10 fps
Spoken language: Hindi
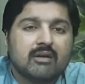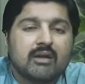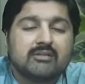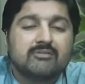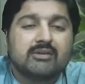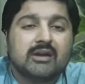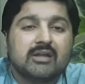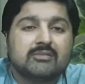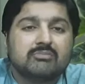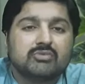
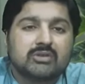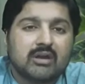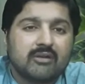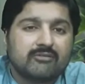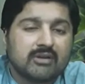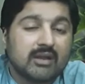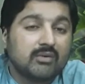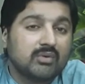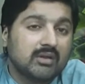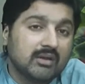अद्वियात मुतारफ़ कराए
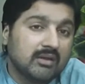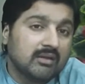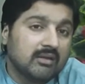हुए हैं